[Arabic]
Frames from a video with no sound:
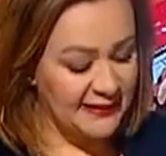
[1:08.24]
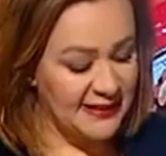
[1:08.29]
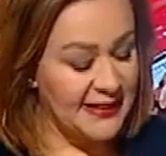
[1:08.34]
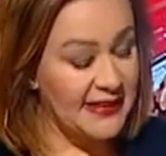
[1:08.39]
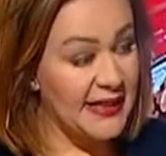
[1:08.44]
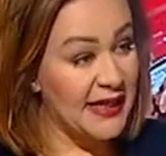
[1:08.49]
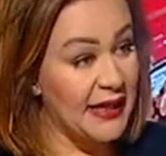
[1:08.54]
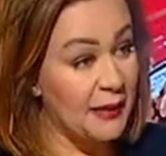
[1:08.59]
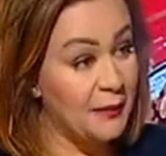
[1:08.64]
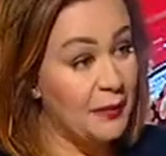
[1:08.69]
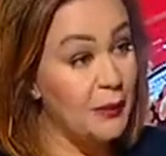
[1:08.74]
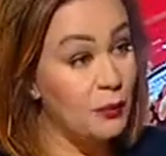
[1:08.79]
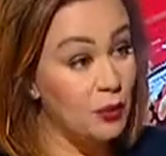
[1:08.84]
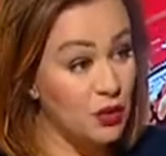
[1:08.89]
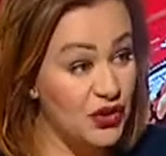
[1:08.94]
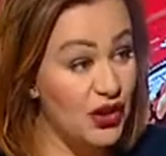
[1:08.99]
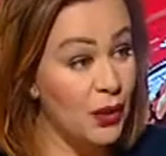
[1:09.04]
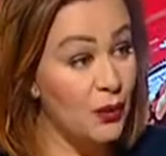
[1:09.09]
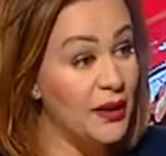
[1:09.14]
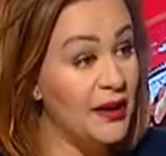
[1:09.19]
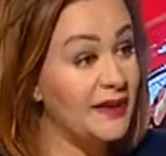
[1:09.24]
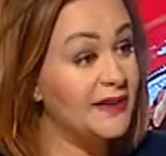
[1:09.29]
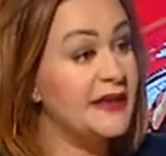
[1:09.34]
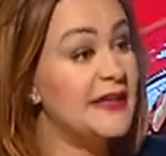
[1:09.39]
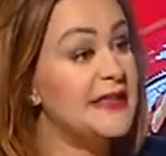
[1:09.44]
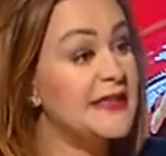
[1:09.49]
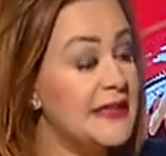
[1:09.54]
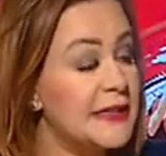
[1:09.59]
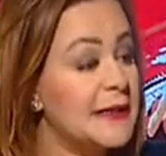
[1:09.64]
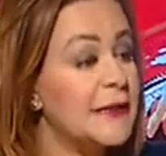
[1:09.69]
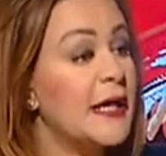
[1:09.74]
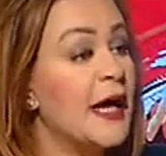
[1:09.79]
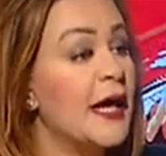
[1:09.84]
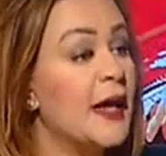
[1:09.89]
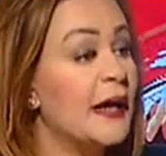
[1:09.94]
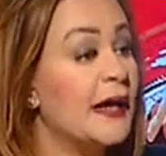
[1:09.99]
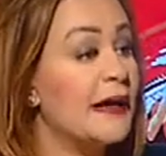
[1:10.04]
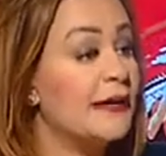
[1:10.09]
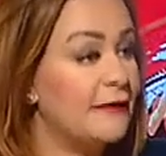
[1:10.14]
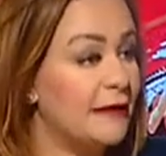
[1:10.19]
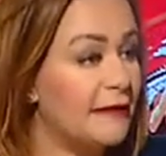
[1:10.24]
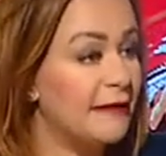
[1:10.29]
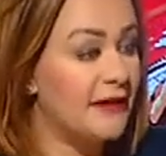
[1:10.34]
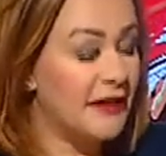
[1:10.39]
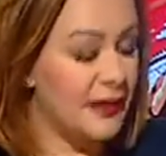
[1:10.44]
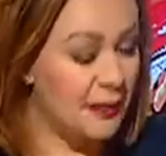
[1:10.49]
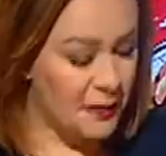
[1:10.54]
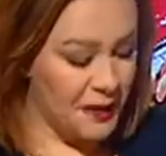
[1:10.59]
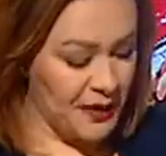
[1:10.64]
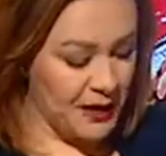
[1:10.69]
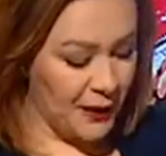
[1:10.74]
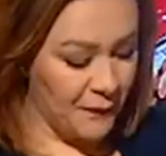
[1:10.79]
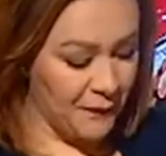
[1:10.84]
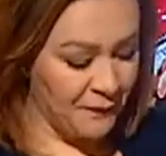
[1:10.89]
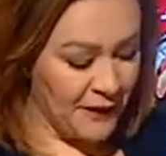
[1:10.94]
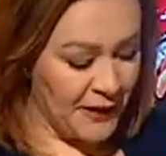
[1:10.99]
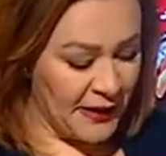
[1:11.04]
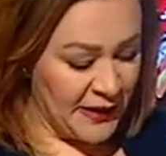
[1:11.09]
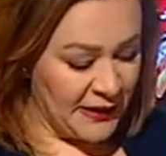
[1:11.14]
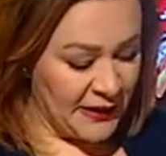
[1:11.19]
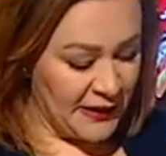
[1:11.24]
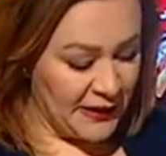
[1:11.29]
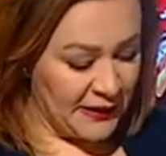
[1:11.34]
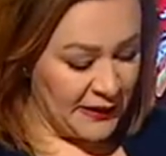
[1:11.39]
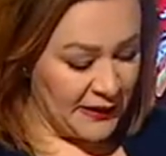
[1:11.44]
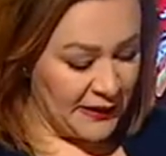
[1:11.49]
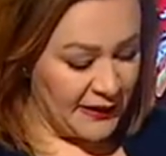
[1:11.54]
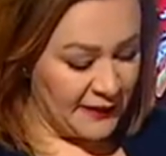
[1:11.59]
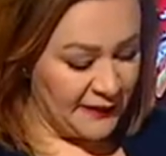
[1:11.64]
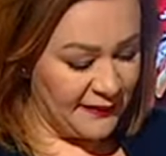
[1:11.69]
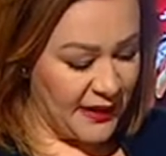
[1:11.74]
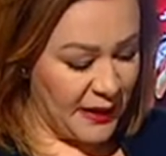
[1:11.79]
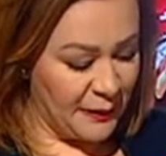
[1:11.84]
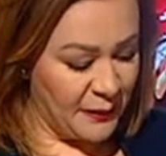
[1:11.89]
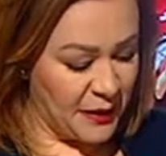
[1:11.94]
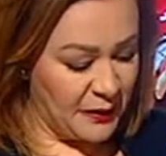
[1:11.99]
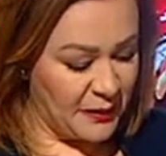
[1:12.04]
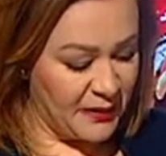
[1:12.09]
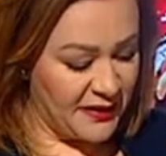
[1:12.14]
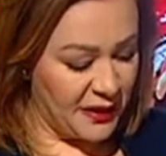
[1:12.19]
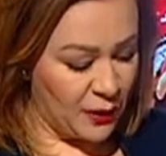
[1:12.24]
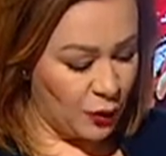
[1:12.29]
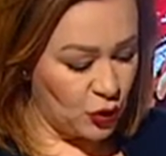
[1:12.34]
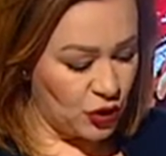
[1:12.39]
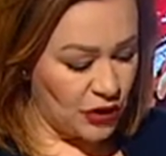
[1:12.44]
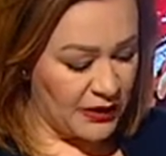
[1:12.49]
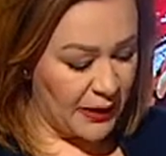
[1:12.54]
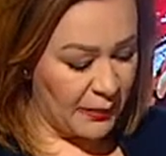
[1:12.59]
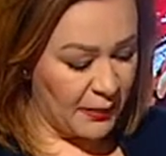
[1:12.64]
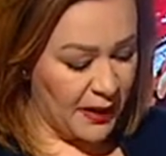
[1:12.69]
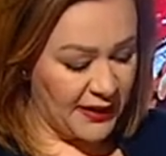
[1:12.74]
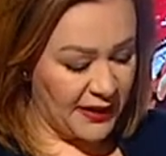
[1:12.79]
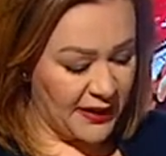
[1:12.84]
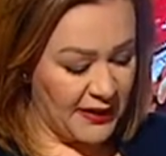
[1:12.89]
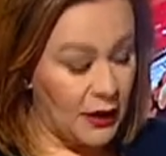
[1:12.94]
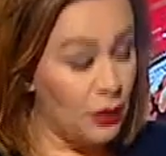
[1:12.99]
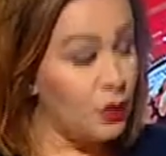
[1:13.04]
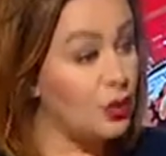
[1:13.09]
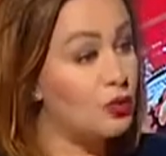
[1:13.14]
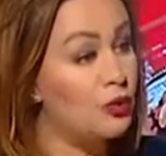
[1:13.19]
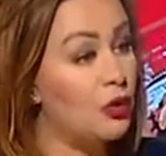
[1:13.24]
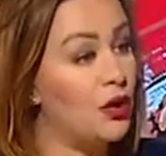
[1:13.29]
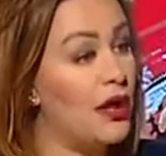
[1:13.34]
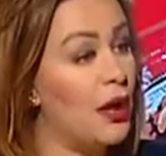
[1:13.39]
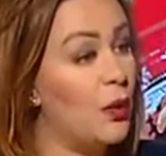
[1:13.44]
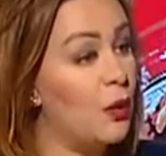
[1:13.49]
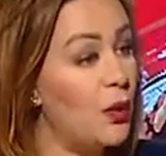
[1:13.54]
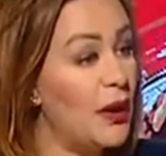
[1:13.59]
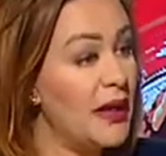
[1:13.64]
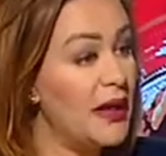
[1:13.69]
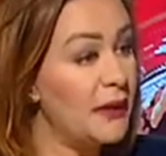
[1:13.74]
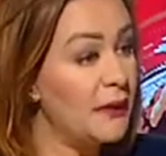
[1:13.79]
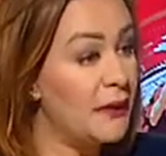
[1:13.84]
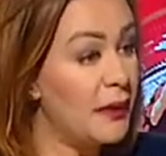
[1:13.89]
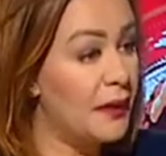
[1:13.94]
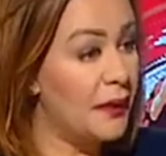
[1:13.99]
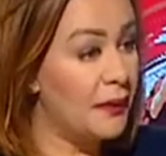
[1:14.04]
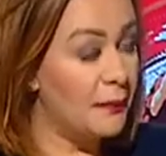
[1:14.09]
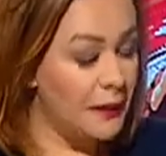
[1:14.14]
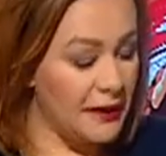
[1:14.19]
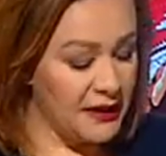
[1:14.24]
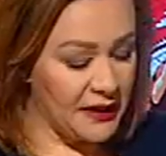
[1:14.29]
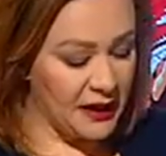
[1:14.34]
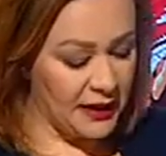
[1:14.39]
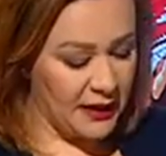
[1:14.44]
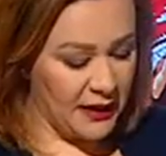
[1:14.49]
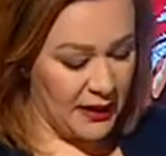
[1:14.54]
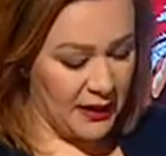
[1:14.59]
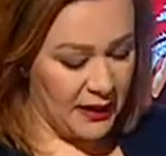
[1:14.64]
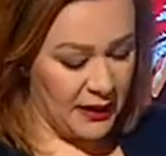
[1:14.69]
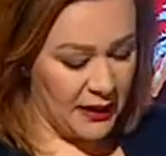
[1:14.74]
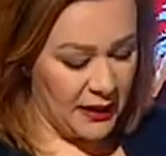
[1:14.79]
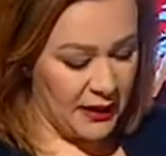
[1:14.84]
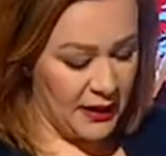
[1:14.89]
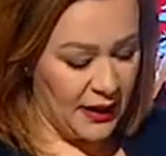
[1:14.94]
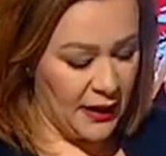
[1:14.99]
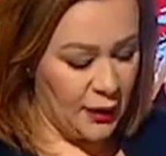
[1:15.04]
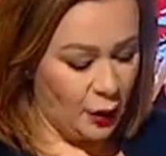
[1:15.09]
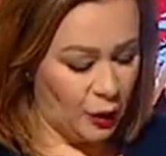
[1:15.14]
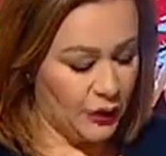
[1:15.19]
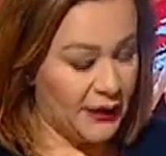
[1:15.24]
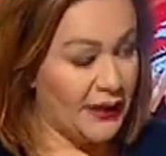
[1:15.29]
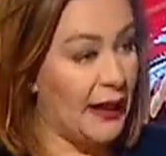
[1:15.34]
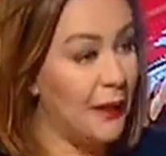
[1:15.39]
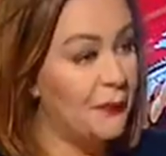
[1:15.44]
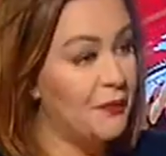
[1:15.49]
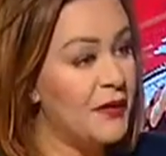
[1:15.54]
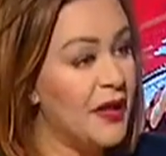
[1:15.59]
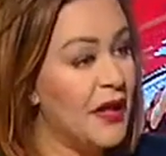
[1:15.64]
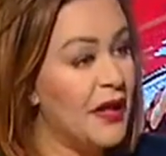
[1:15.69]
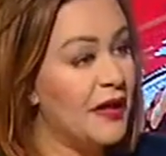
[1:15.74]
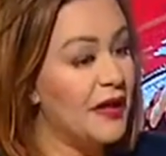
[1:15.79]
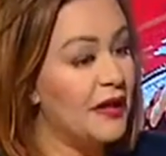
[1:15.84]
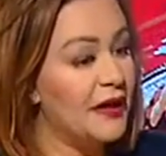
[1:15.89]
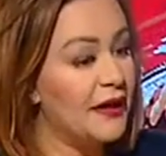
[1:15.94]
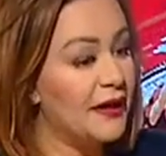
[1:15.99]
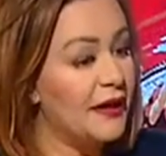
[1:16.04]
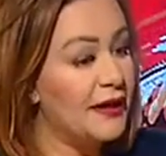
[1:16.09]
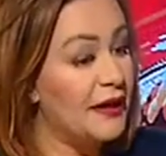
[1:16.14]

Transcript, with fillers: السنة بمزاولة حصص تدريبية آه، للدعم البيداغوجي طبعا خلال الأسبوع الأول من العطلة نعم.